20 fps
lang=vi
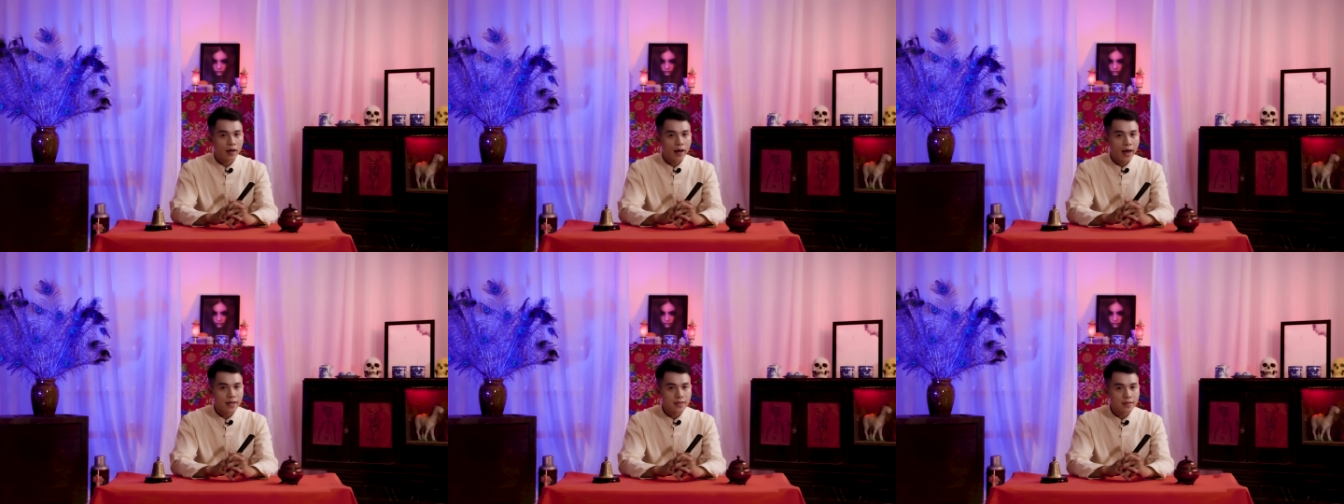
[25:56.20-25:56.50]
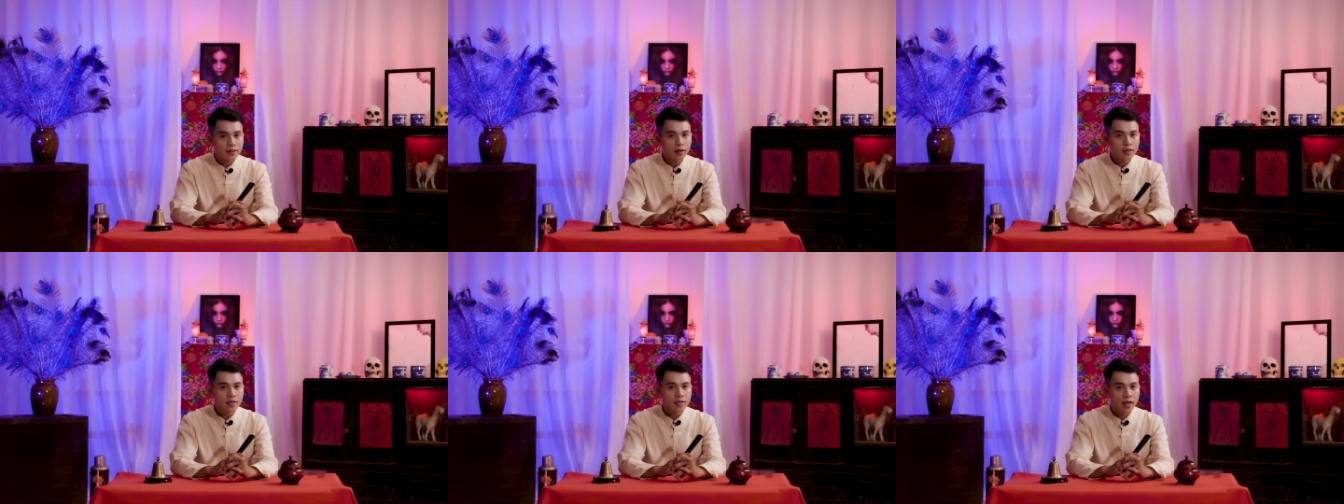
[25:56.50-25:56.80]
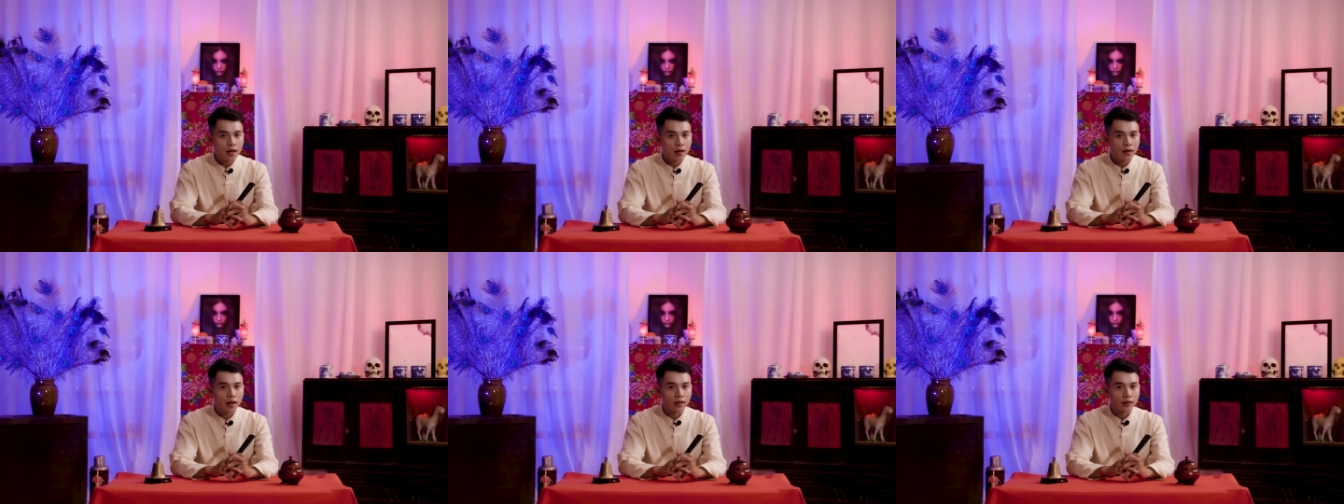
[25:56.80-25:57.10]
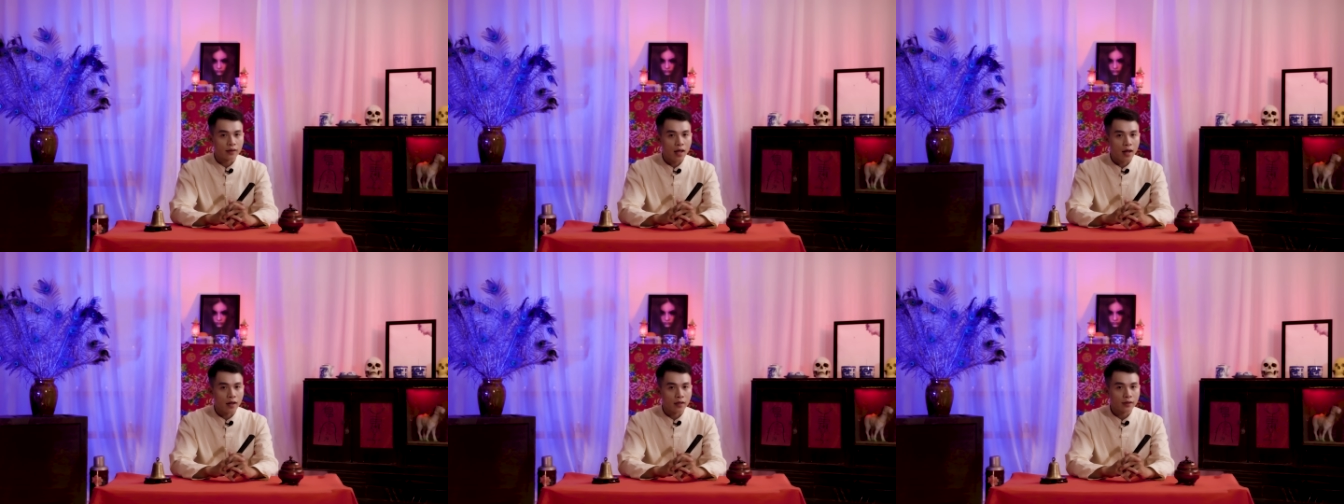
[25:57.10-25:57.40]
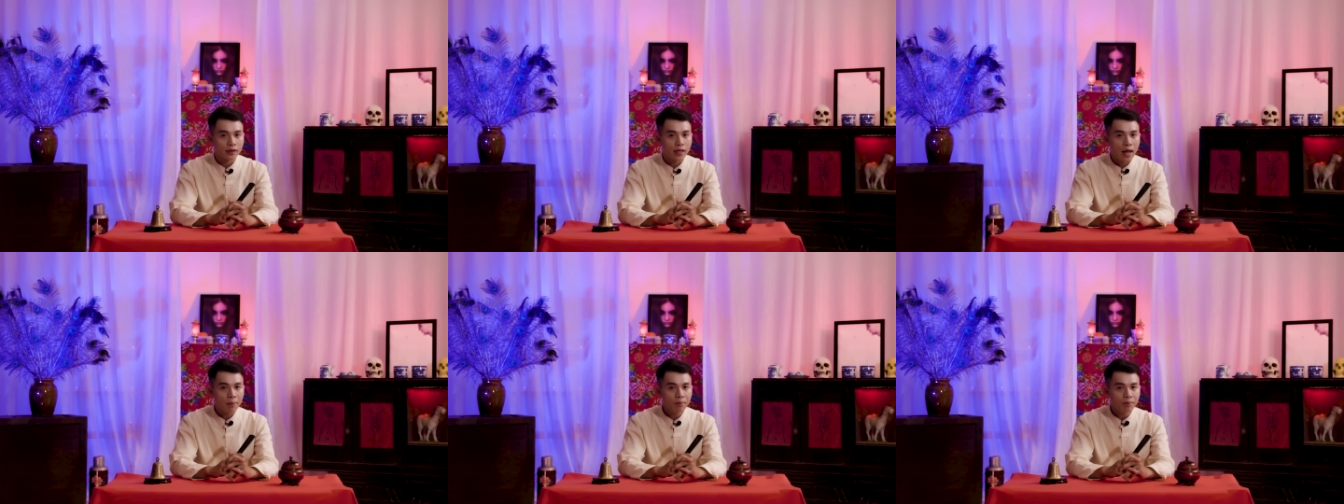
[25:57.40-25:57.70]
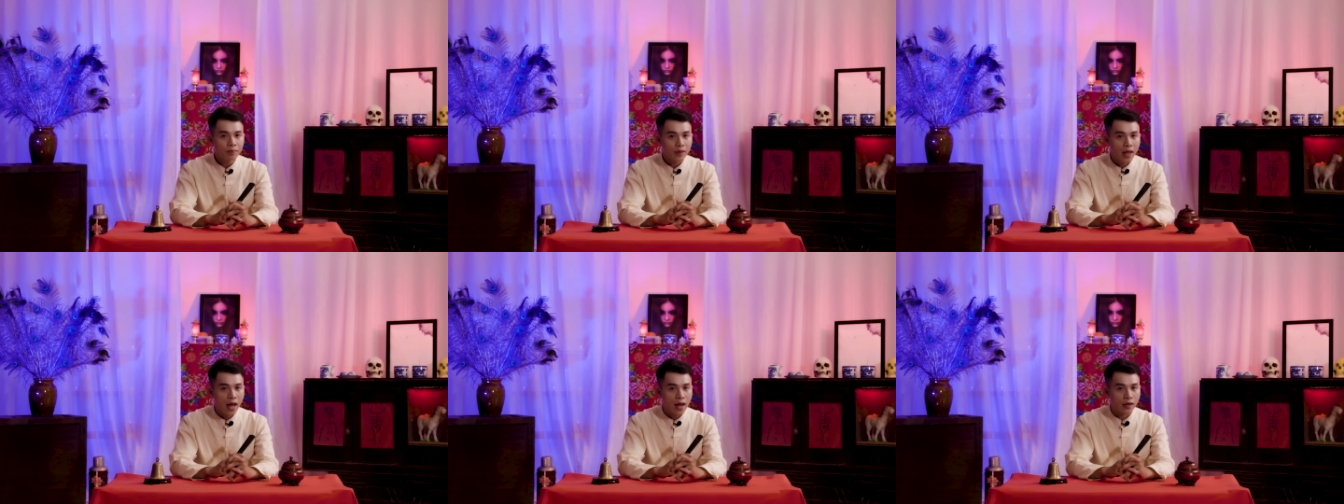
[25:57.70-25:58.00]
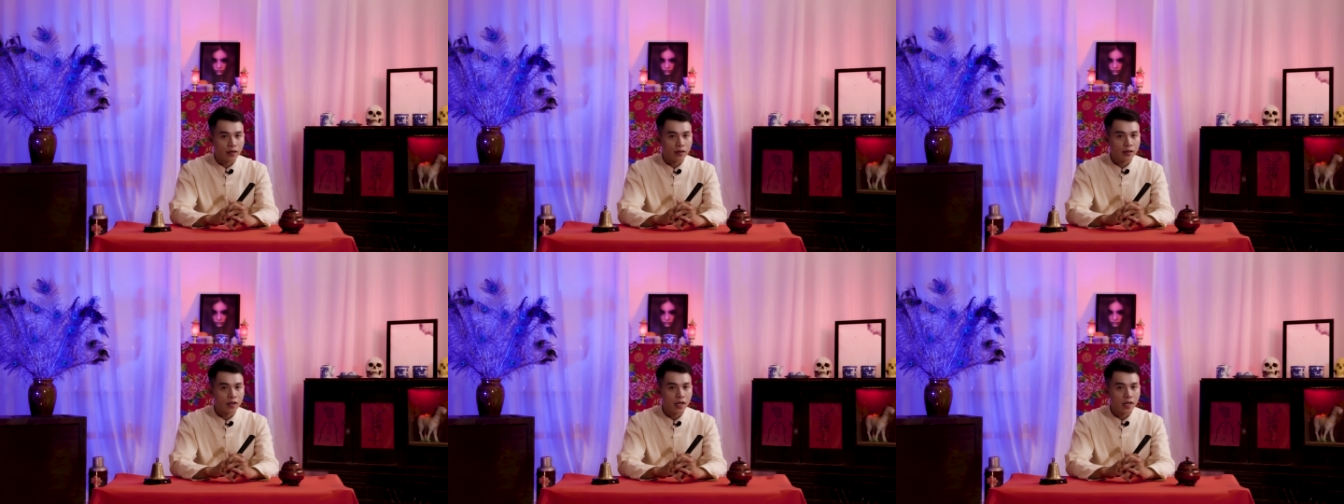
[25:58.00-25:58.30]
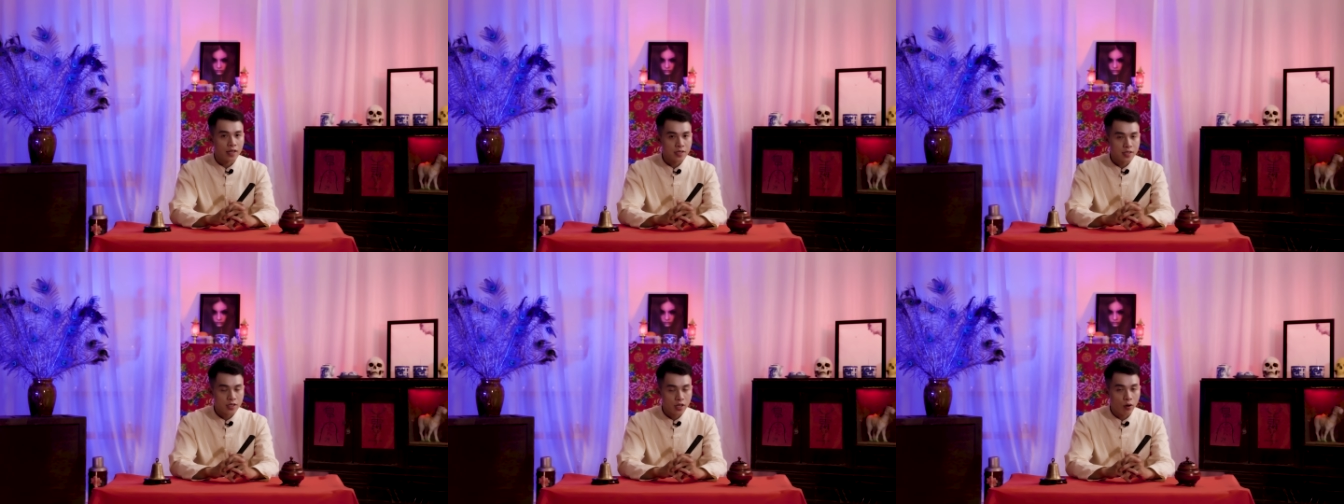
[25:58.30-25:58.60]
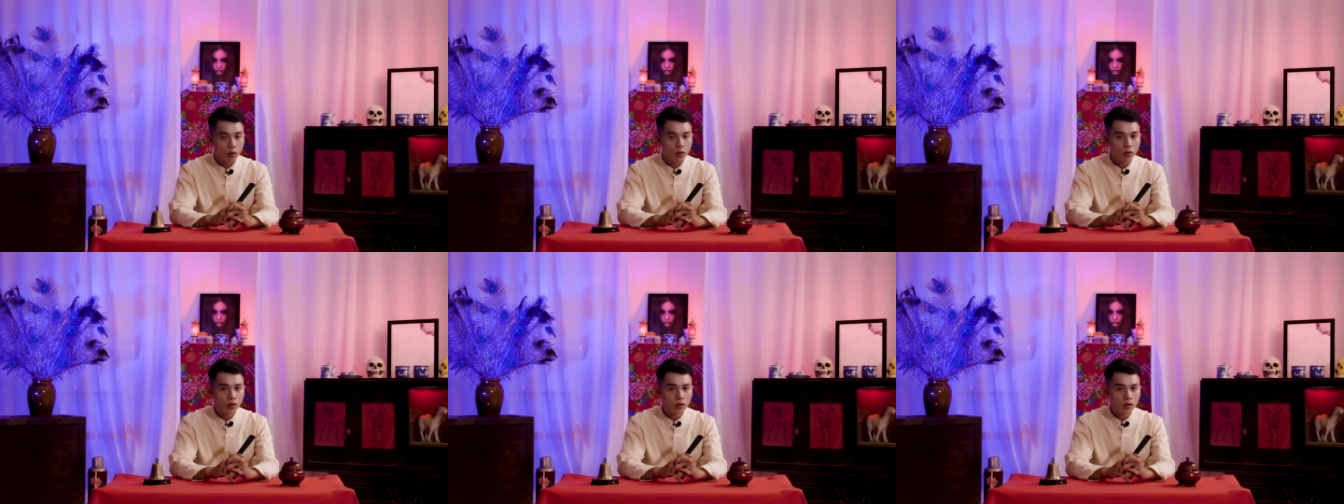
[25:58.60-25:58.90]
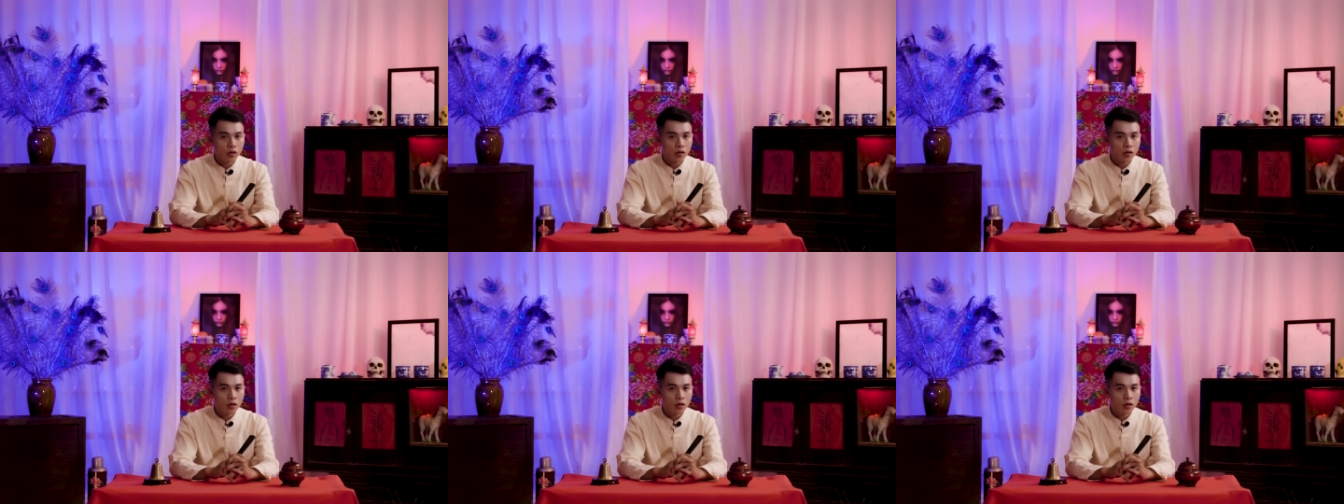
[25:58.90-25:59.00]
ngay giữa sân là thằng Tám tàn nghiện rượu.